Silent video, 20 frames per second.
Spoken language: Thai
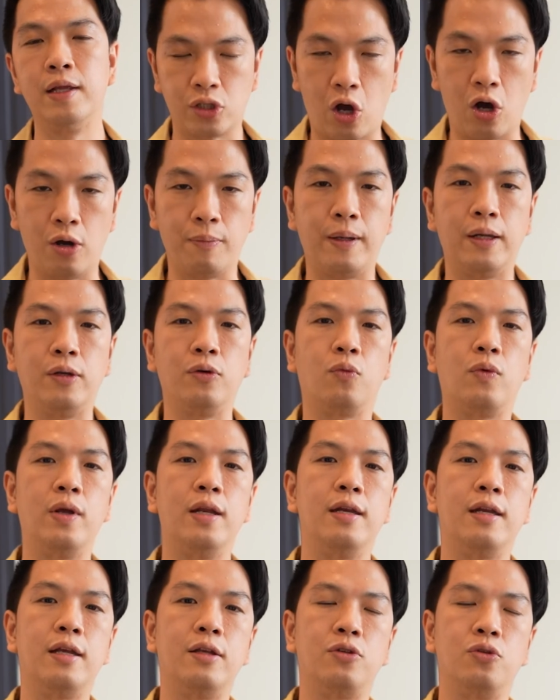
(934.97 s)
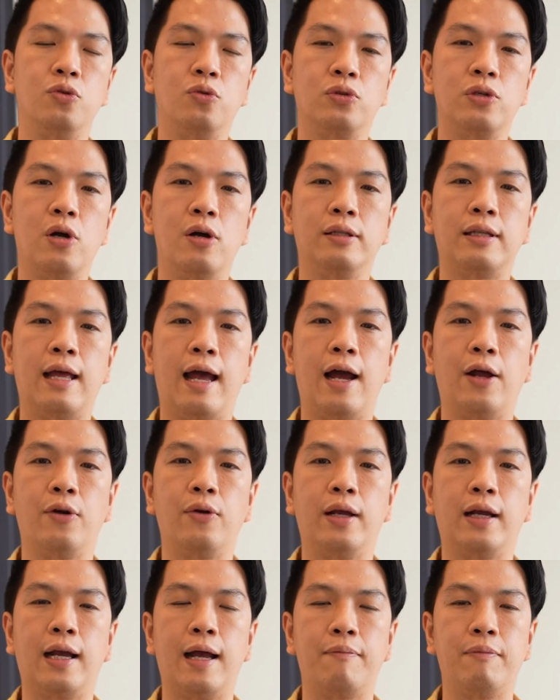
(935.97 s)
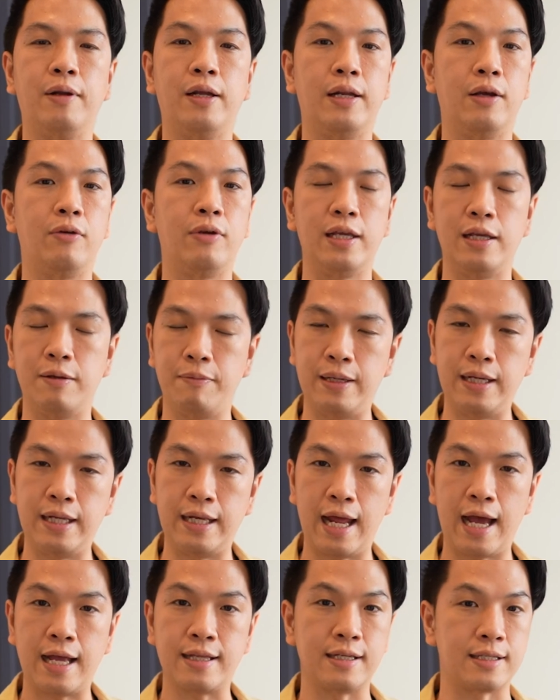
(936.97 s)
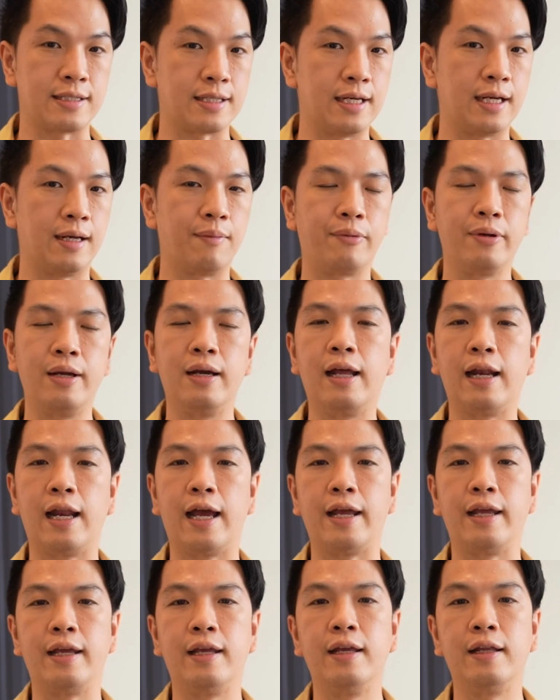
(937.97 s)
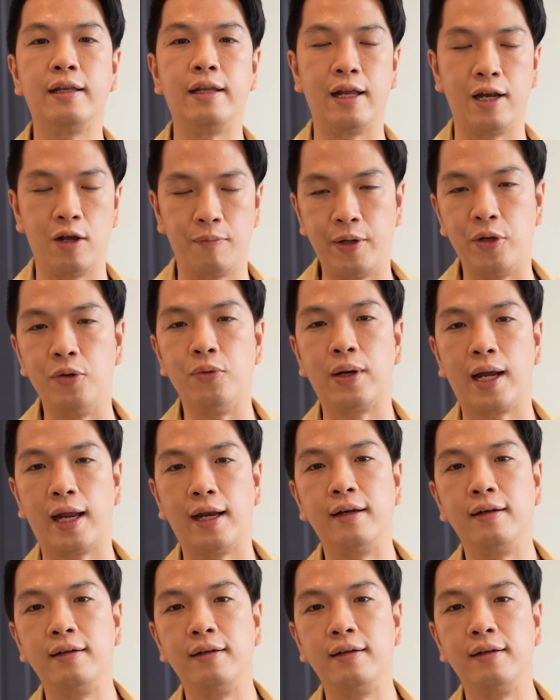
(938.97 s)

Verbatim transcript: ต่อเพนกวินในทุกช่องทางด้วยครับ แล้วเดี๋ยว EP หน้าจะเจอกับเรื่องอะไร เดี๋ยวเราไปดูกัน